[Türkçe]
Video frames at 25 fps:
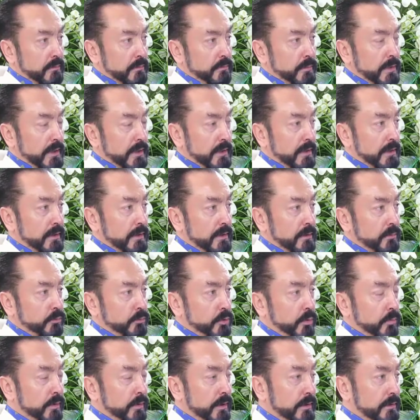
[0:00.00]
bir araya gelip
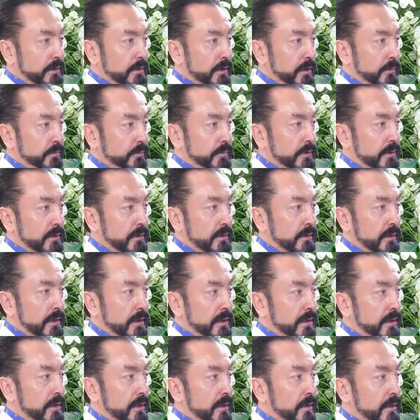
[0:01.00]
toplantı
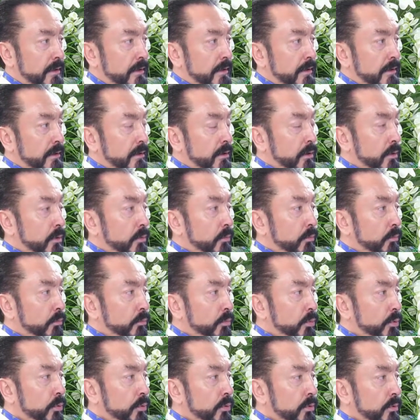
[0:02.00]
yaptığında
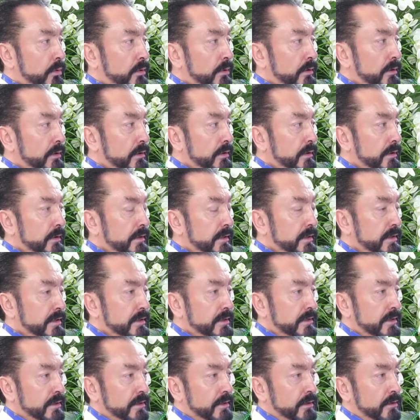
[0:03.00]
bu
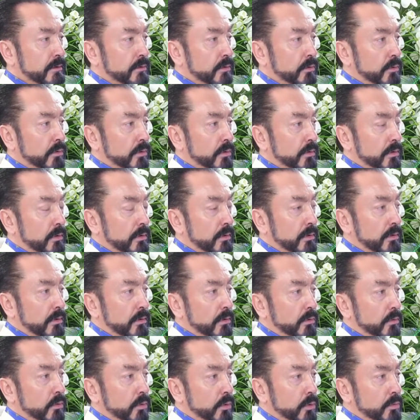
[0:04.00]
Hızır'ın
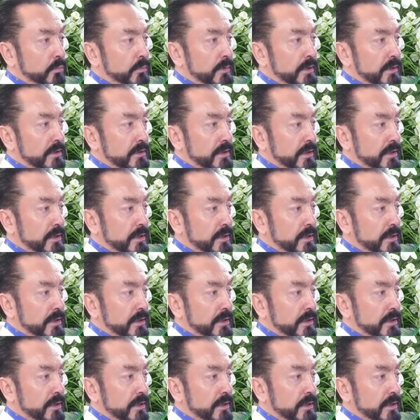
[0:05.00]
olmayacağı